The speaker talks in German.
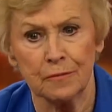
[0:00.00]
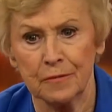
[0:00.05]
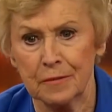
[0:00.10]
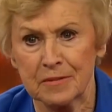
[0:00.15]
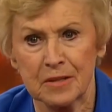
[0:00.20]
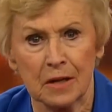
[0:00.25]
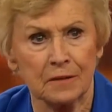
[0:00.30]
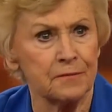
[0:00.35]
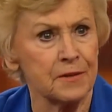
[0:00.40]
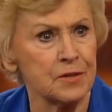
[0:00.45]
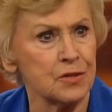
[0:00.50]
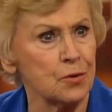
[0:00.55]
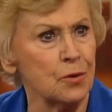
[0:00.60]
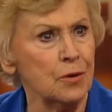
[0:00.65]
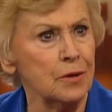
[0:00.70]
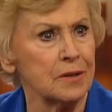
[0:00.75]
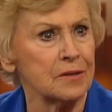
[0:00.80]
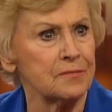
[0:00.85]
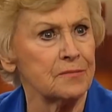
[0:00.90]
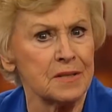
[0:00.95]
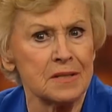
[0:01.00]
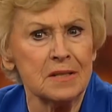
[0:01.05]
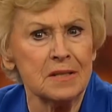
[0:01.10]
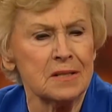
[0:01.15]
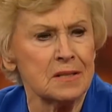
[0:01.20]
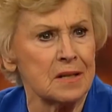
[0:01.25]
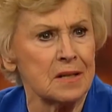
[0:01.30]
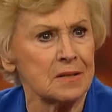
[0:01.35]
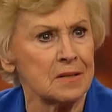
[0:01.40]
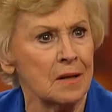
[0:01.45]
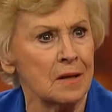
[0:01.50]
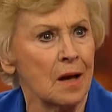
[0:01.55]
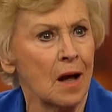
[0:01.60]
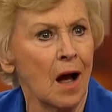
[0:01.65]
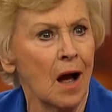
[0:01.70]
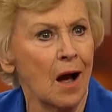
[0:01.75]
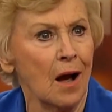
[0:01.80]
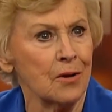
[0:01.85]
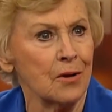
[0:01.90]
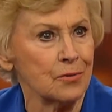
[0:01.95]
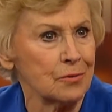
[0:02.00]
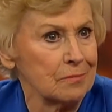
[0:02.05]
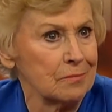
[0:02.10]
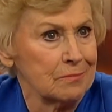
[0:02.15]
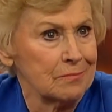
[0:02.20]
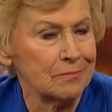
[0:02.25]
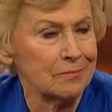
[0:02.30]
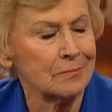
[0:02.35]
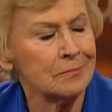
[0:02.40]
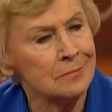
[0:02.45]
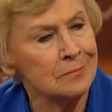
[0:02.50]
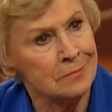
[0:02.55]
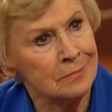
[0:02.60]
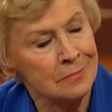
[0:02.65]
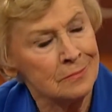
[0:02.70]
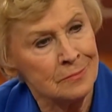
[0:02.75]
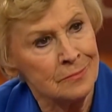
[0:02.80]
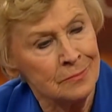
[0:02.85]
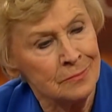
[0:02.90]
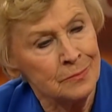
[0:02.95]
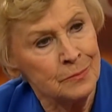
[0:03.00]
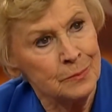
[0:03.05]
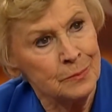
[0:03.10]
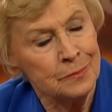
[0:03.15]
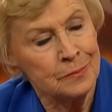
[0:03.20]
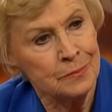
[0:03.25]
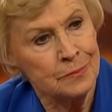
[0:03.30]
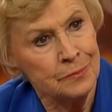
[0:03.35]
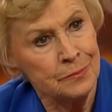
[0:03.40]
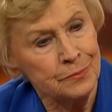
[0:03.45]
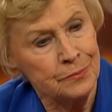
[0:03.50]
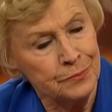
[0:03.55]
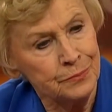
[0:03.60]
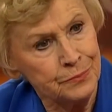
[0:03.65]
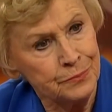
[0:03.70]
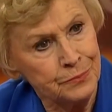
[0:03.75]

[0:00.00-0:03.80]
wir haben gesagt, was soll das, was ist das? Also, mhm. Sie sind ja,